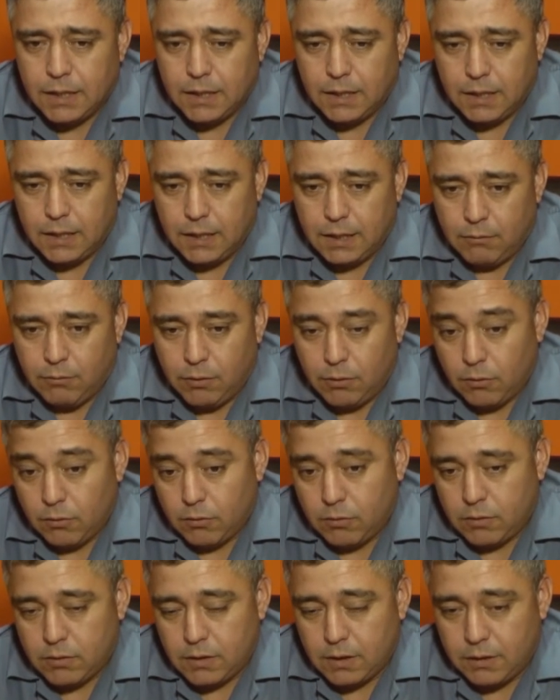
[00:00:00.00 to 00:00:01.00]
Y
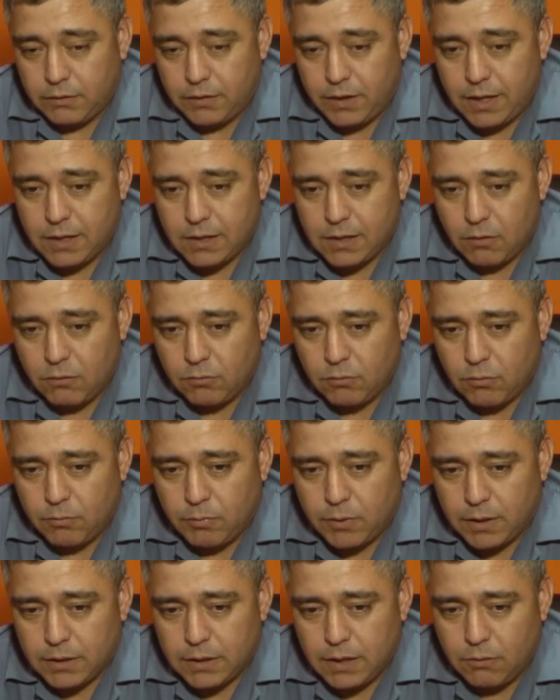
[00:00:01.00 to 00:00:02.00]
bueno, se realiza un
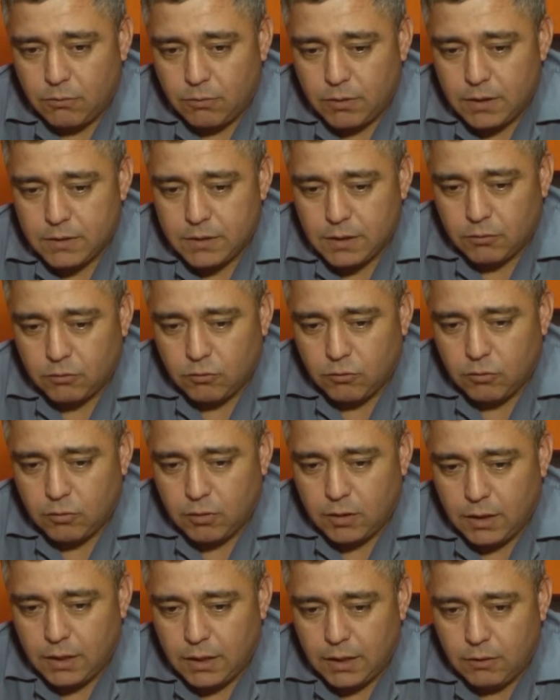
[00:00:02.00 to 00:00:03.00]
operativo en el
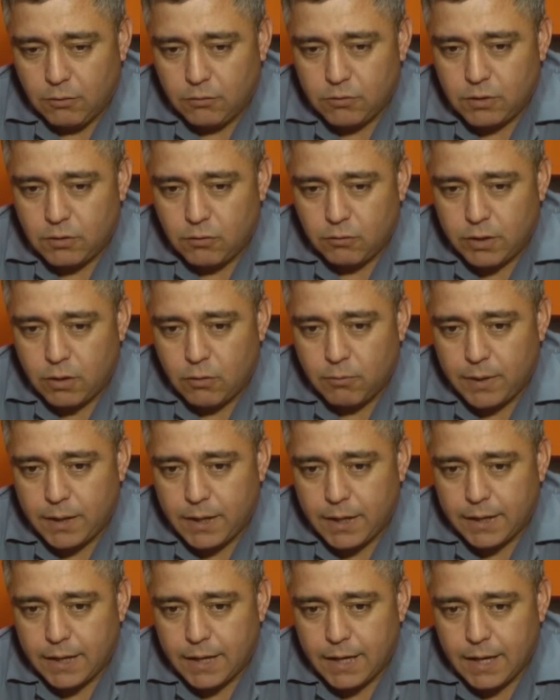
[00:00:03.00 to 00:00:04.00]
sector y no se logra
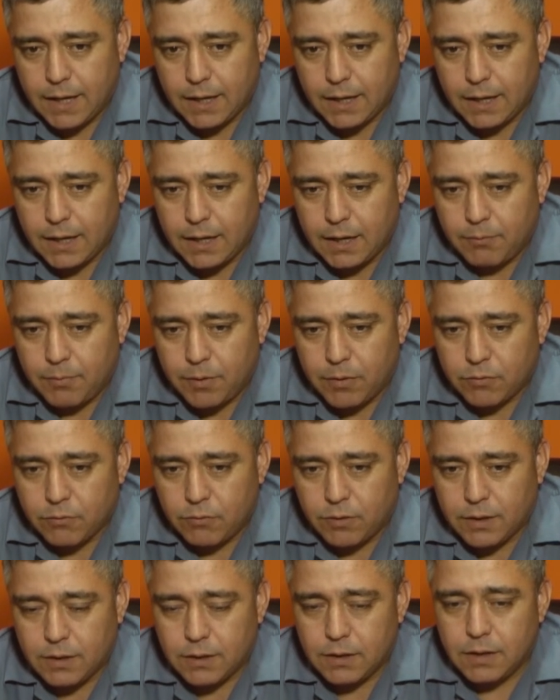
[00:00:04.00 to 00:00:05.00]
ubicar a, las
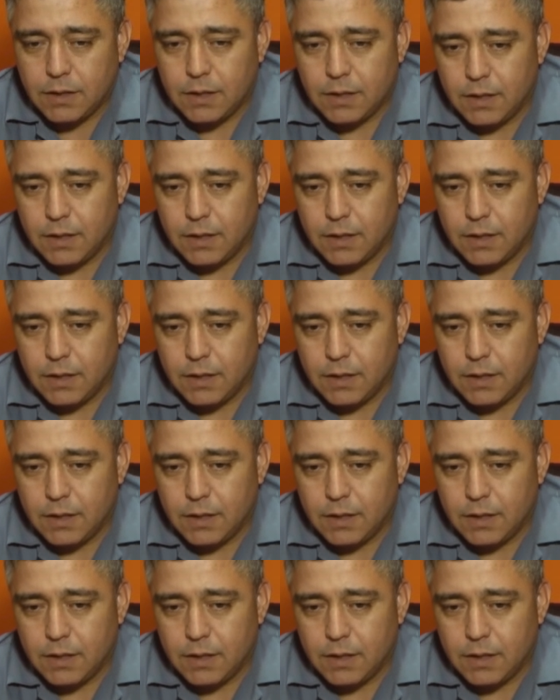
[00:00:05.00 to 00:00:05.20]
personas.